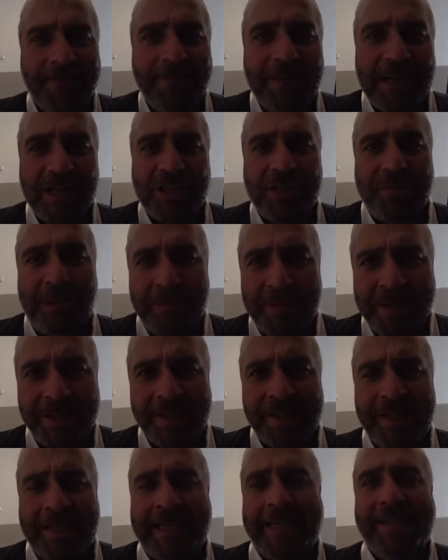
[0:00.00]
Важный момент.
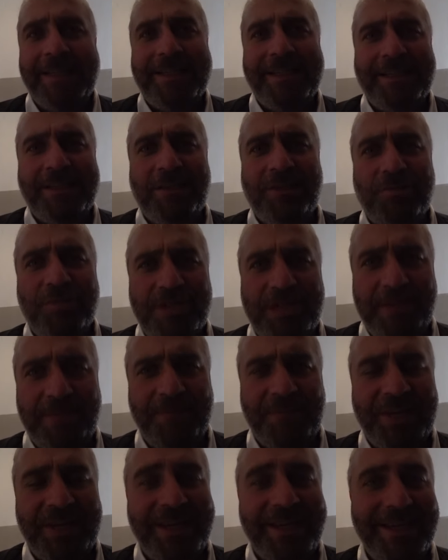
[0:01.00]
Друзья,
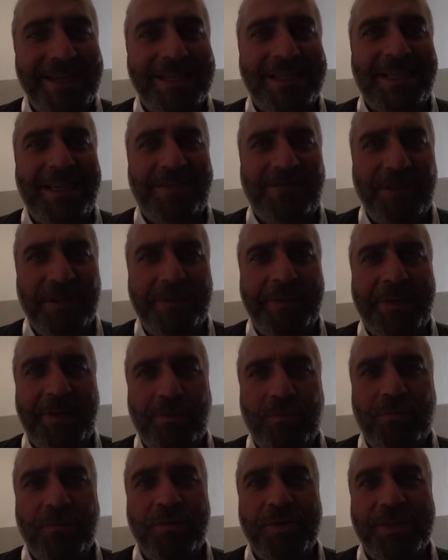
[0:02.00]
если вы
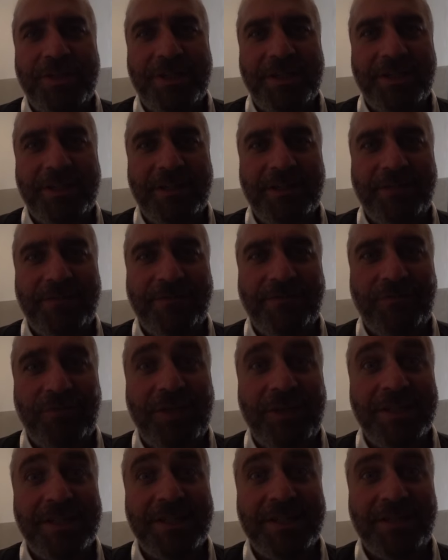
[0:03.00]
приходите в
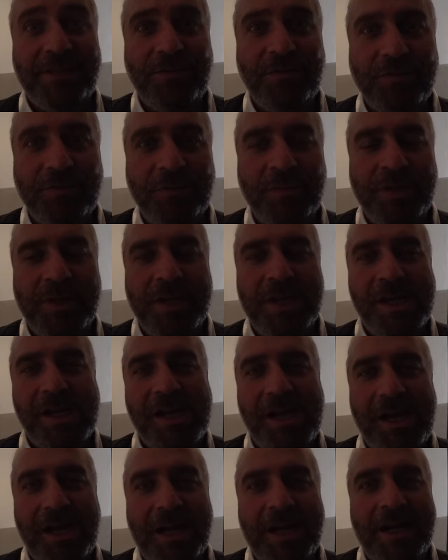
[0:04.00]
турецкий дом,
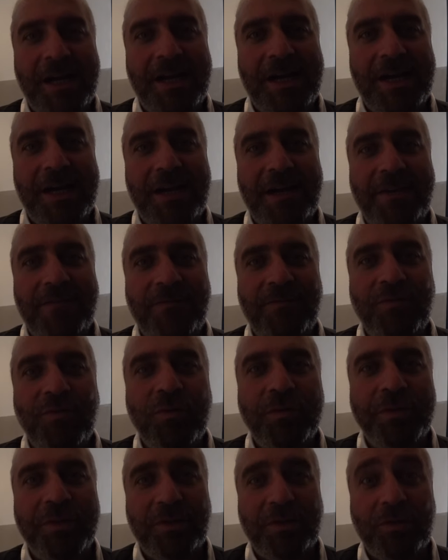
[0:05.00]
а в
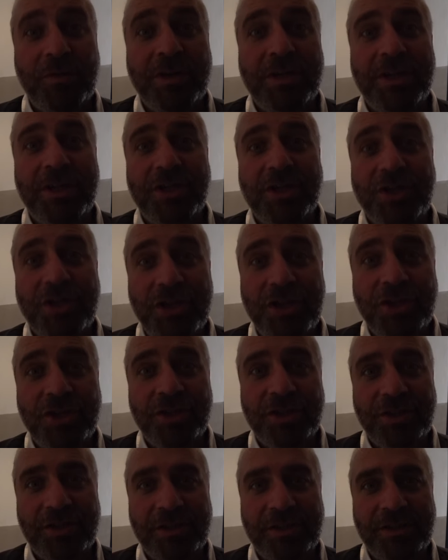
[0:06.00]
доме только
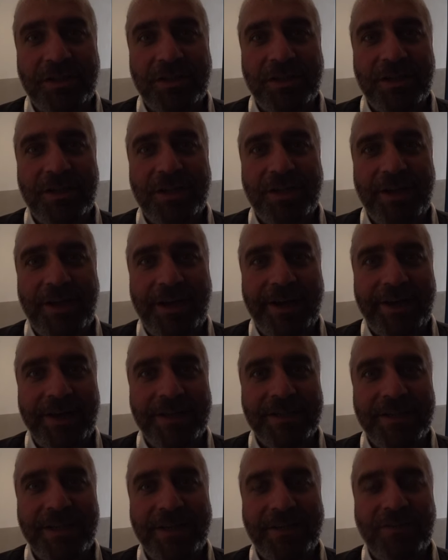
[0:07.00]
женщины, а
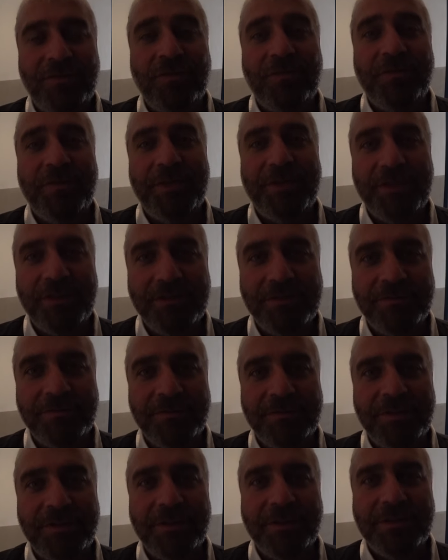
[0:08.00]
хозяина дома нету,
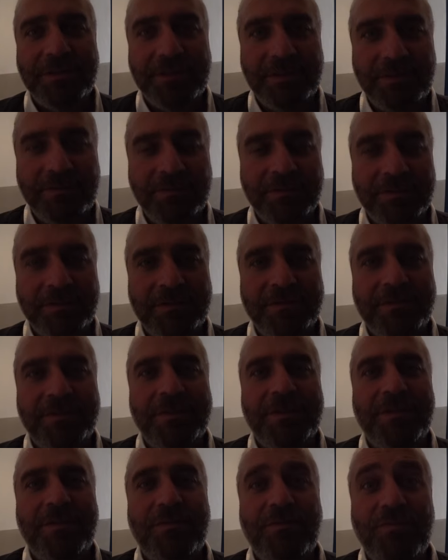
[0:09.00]
так вот,
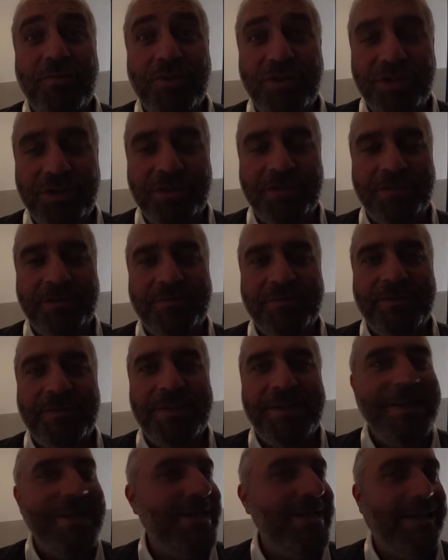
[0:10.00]
мужчины,
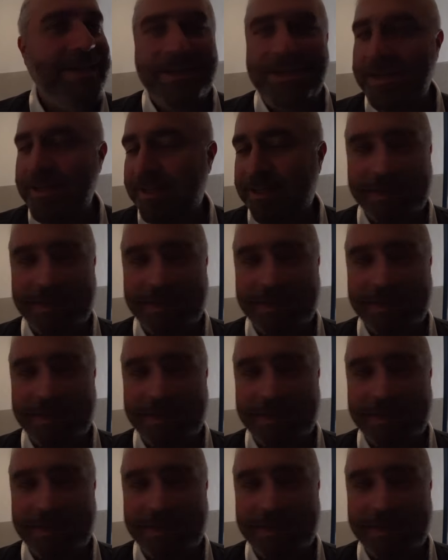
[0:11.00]
не